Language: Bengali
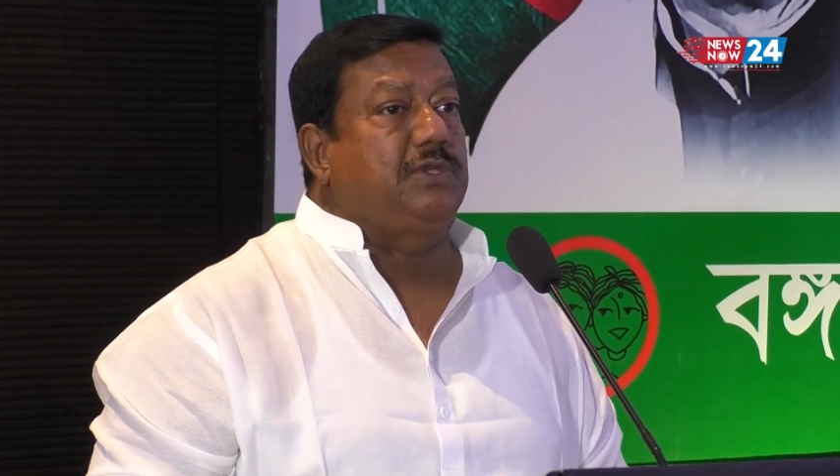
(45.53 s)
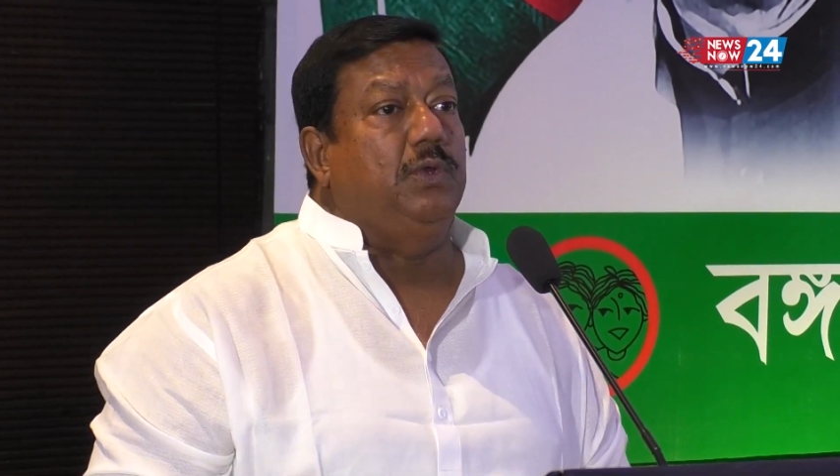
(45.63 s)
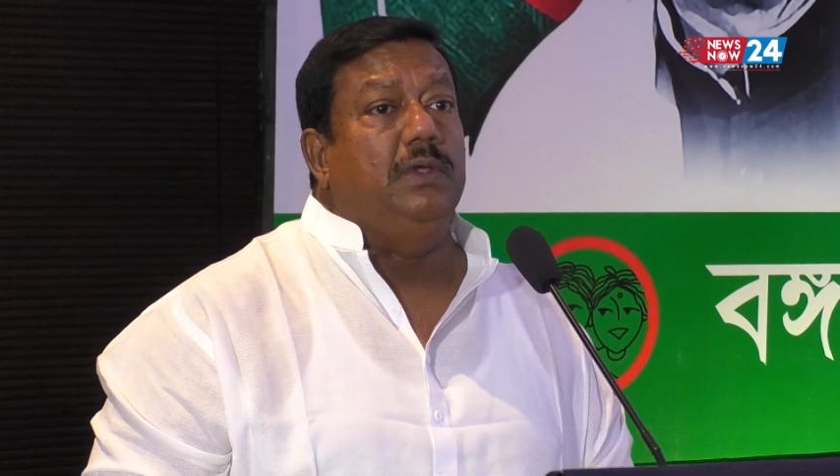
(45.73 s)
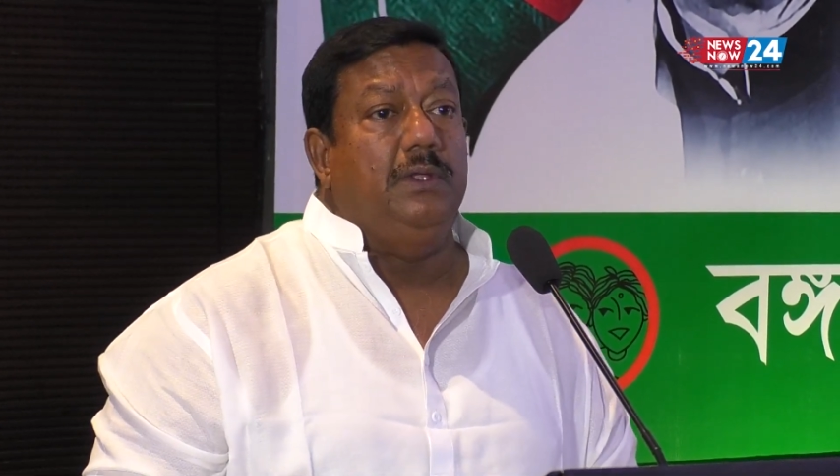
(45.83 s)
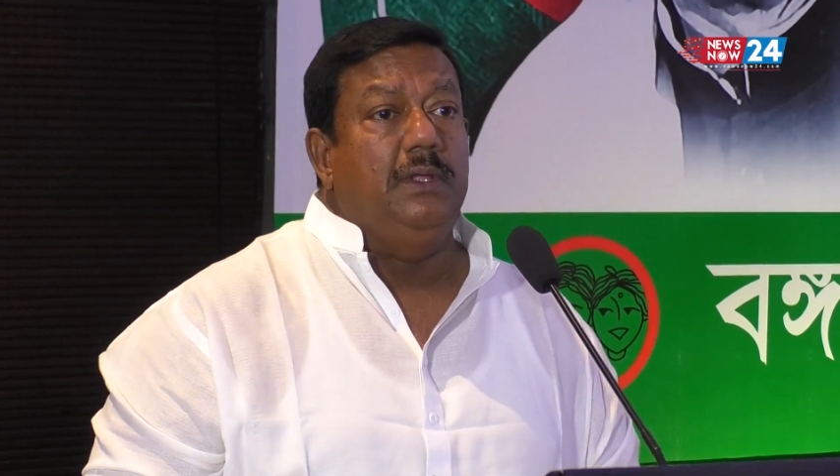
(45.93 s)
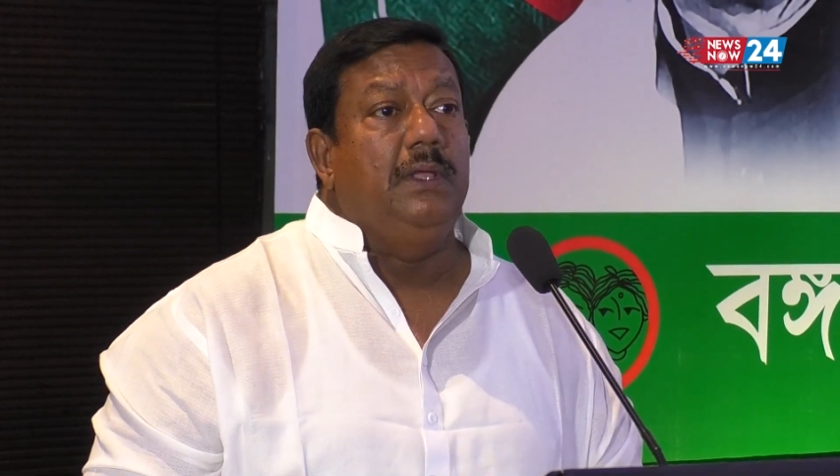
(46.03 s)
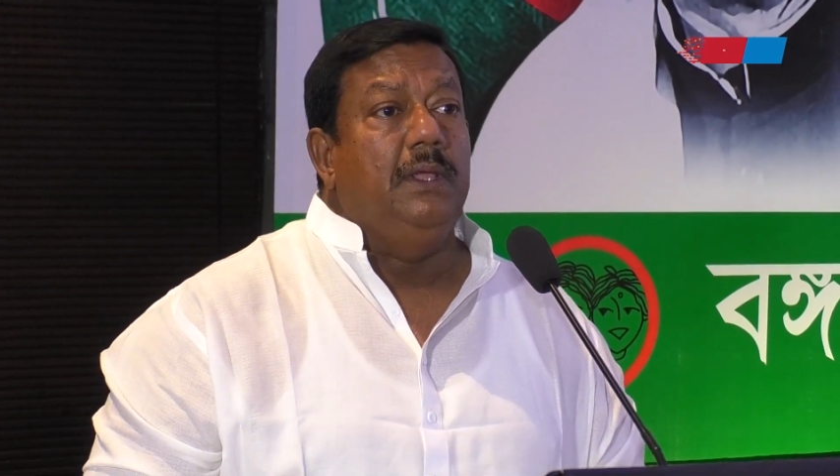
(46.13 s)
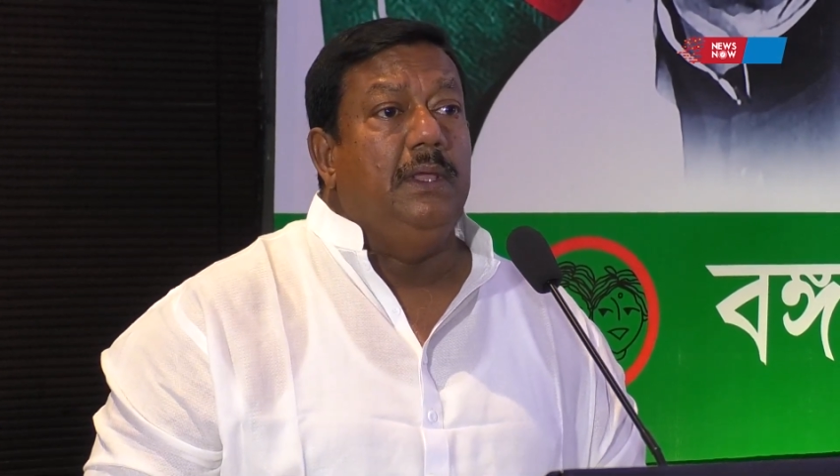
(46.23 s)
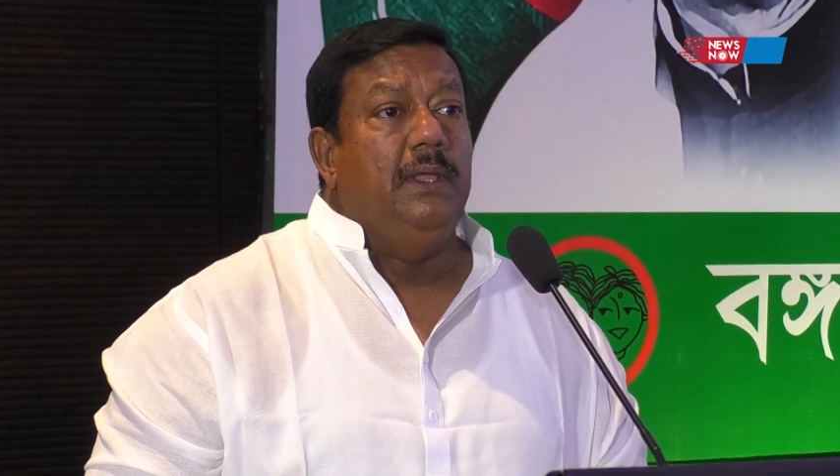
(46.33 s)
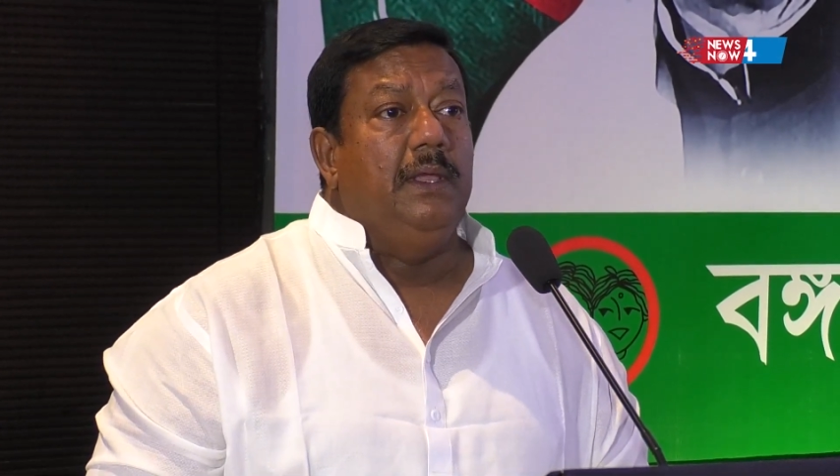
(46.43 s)
তিনি তার
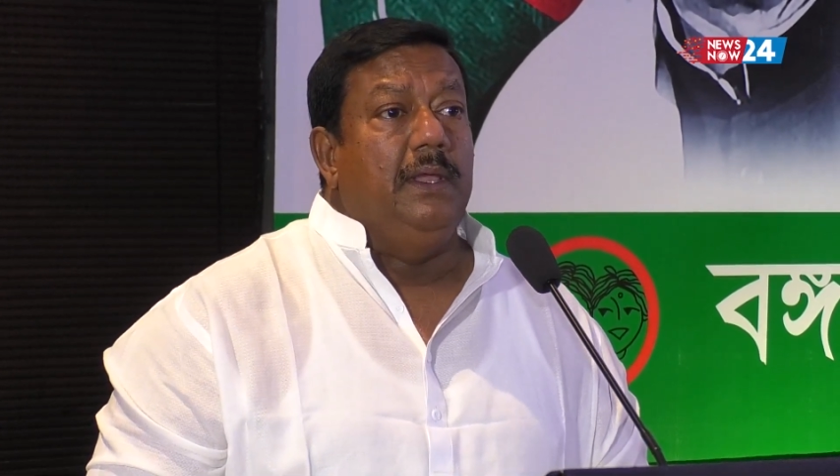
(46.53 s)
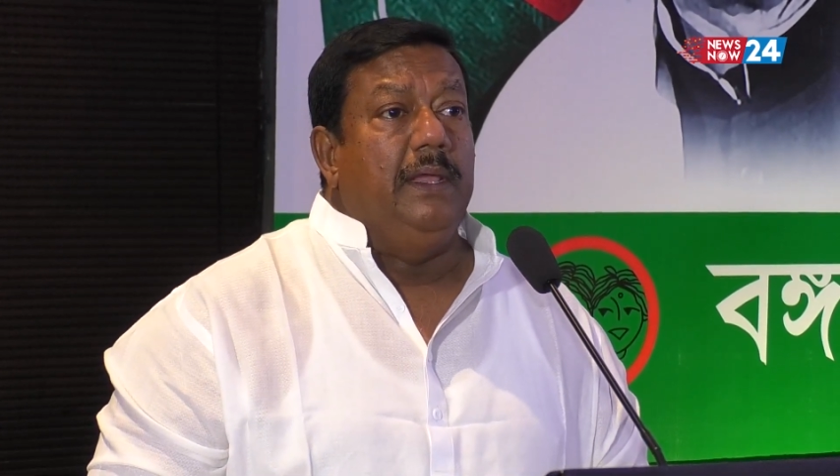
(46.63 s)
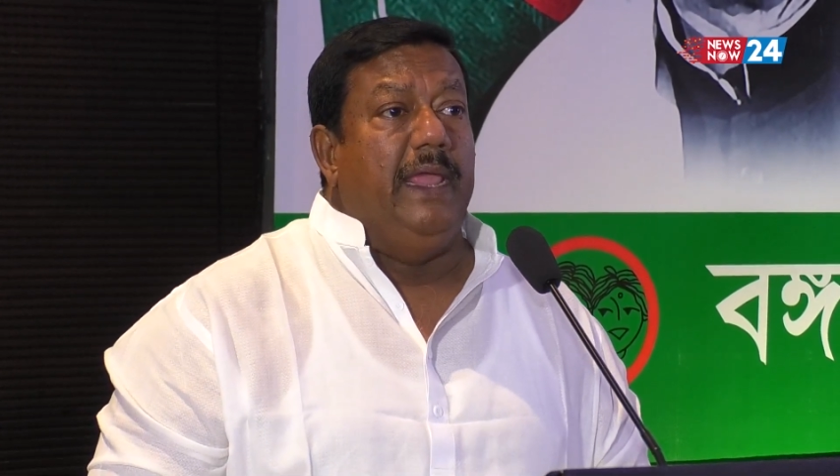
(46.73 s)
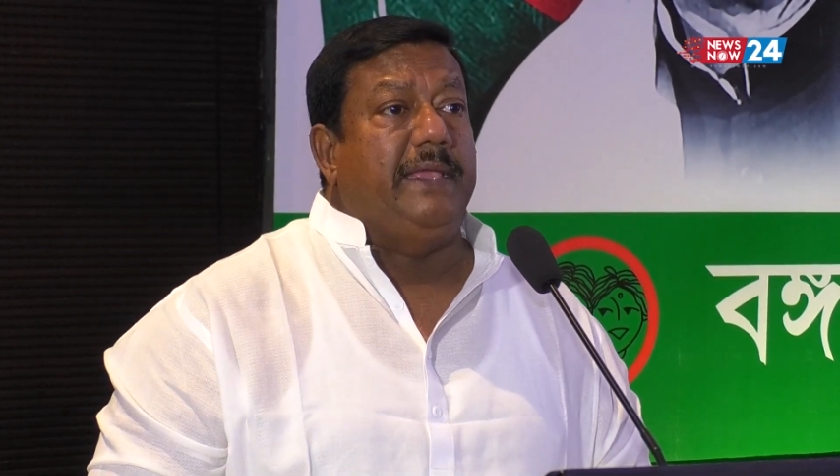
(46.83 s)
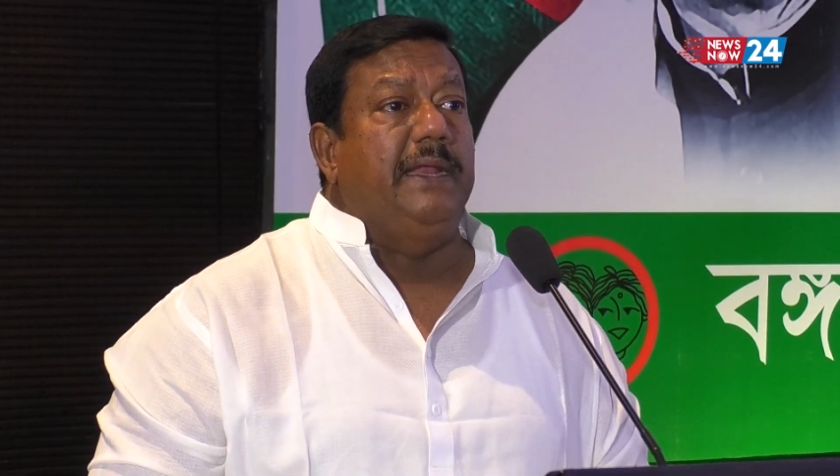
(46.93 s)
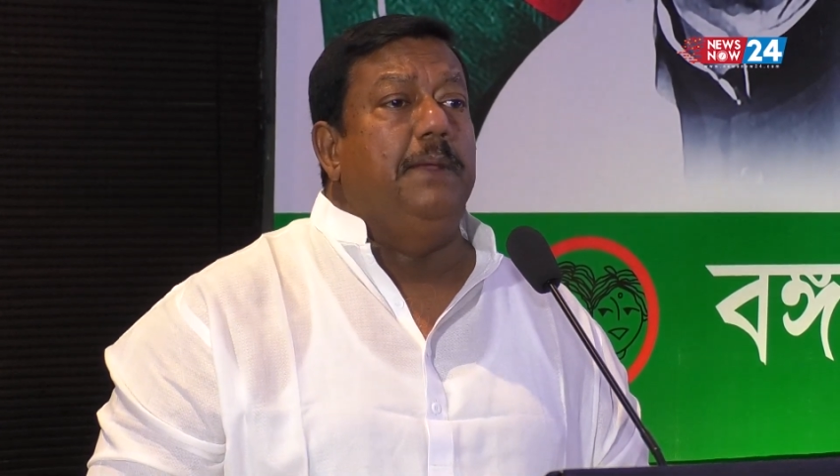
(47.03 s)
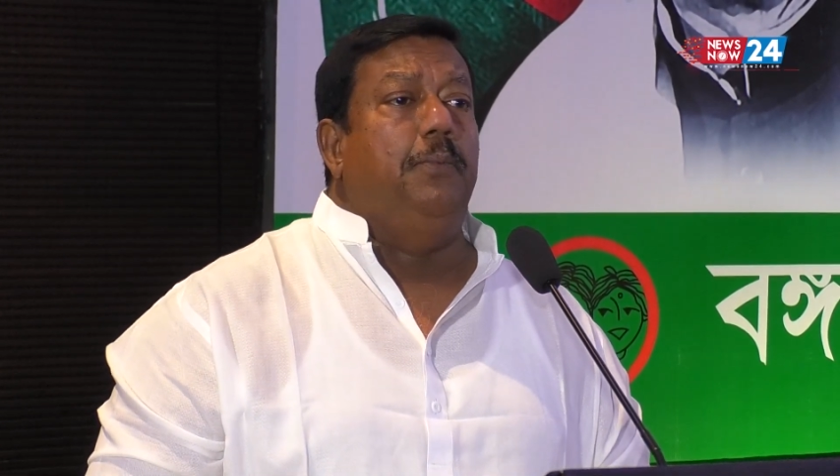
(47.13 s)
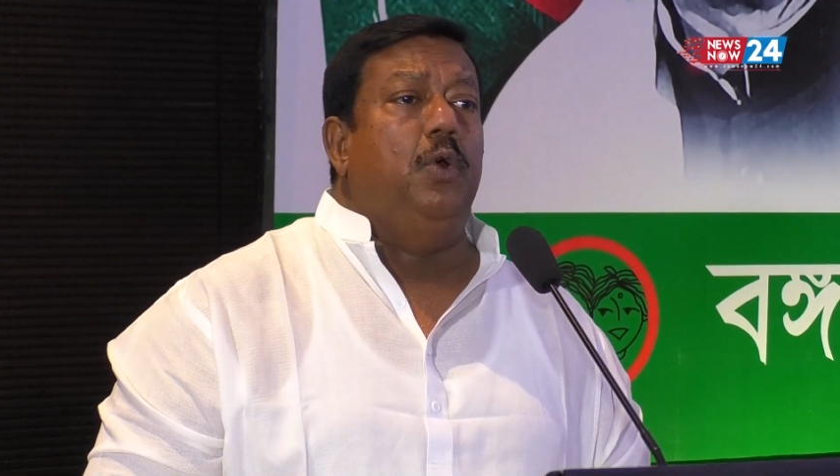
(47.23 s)
বক্তব্যের শুরুতেই